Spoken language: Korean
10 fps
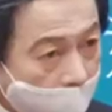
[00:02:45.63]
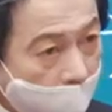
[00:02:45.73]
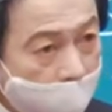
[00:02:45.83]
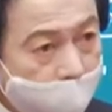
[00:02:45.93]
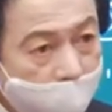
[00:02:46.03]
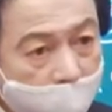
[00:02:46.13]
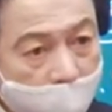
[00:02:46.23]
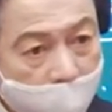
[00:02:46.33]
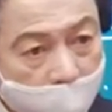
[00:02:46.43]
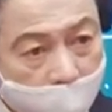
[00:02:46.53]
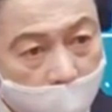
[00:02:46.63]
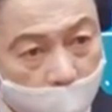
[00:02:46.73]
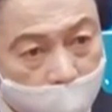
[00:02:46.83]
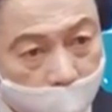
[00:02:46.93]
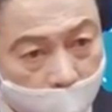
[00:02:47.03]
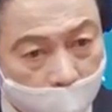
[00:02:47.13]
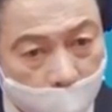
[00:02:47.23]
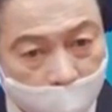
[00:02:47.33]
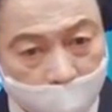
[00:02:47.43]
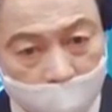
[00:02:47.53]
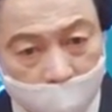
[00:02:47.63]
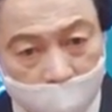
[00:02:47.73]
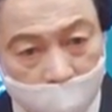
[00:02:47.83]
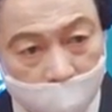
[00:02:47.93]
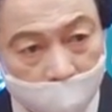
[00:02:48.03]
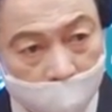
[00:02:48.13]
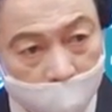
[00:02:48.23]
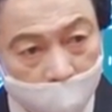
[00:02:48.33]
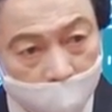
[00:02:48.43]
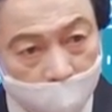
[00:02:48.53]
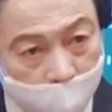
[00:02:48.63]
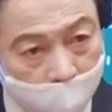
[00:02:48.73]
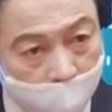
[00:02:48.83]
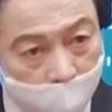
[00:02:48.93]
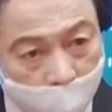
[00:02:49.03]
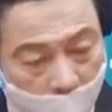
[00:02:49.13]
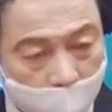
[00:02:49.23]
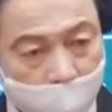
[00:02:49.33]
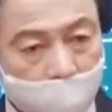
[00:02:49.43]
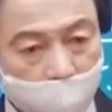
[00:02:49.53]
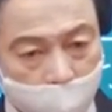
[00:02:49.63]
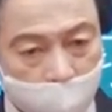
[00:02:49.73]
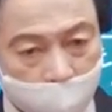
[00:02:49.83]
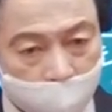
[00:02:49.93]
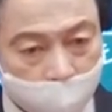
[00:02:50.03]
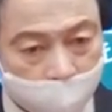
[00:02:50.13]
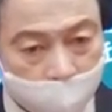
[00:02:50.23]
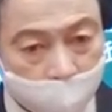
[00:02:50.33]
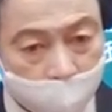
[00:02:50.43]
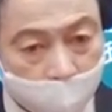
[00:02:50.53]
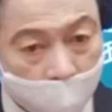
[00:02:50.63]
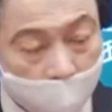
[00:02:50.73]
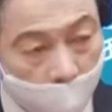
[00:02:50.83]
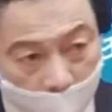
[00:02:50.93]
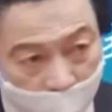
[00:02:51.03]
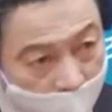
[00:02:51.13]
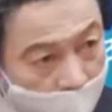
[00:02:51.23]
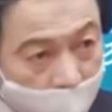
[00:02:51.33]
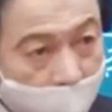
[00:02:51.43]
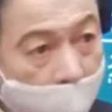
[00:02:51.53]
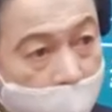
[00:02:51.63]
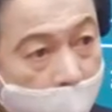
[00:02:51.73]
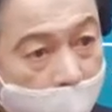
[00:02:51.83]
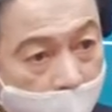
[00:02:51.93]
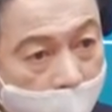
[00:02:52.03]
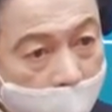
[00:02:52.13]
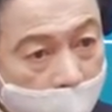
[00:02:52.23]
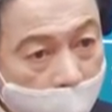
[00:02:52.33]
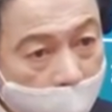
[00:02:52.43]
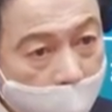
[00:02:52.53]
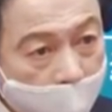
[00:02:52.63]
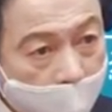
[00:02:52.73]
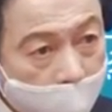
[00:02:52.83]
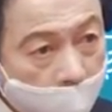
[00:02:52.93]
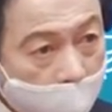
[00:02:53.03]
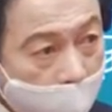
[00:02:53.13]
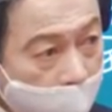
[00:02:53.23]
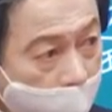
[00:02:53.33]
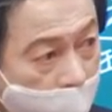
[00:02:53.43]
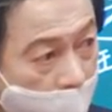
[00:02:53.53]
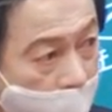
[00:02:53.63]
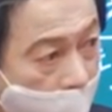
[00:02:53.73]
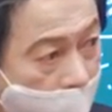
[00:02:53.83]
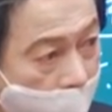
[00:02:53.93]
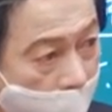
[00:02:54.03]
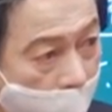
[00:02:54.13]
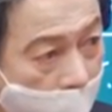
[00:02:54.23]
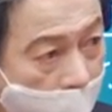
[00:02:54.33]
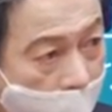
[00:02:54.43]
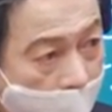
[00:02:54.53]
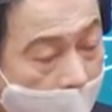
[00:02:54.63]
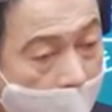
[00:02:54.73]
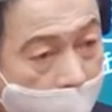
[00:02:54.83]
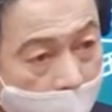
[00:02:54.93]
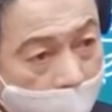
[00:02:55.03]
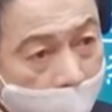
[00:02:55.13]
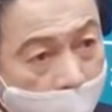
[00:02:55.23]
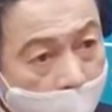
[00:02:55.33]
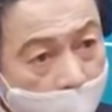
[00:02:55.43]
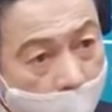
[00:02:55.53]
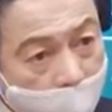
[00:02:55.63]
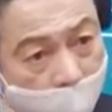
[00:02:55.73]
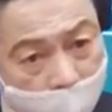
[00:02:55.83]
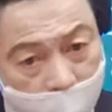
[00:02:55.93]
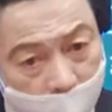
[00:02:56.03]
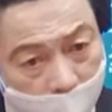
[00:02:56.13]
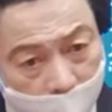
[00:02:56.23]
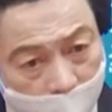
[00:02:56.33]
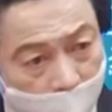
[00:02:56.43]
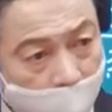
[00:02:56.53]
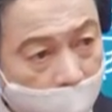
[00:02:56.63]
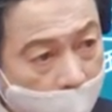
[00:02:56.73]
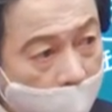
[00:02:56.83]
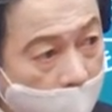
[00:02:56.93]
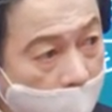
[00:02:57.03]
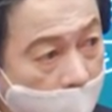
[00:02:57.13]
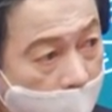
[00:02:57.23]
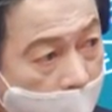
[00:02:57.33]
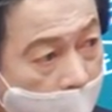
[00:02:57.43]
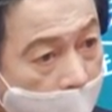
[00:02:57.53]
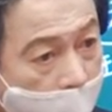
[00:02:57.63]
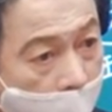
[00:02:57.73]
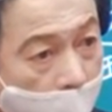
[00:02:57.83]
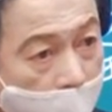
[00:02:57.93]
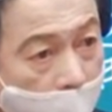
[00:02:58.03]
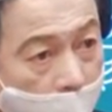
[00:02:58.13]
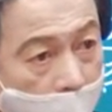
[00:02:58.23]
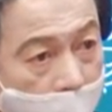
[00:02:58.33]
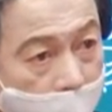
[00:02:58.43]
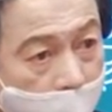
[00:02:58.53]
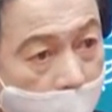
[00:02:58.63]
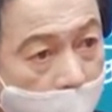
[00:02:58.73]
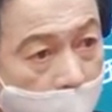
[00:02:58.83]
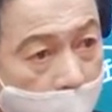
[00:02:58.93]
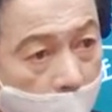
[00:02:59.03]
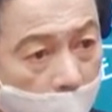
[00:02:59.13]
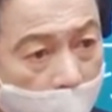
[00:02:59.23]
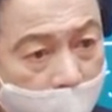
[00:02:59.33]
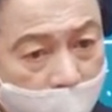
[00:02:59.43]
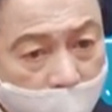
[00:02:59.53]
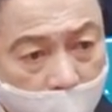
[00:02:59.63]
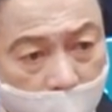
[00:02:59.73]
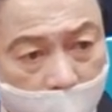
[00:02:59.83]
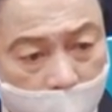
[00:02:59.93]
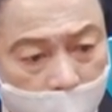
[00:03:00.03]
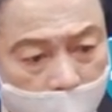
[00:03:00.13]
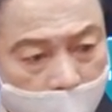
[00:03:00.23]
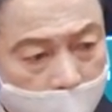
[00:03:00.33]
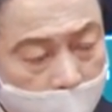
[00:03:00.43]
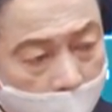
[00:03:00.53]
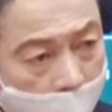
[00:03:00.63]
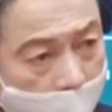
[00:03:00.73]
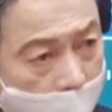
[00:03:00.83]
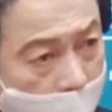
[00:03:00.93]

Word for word: 이게 분열을 목적으로 해볼 때는 망하는 거야 대한민국 마찬가지예요. 남북이 분열돼 있죠. 그러면 우리가 정신 차려야 되는 거야. 또 이 안에서 여야가 분열을 또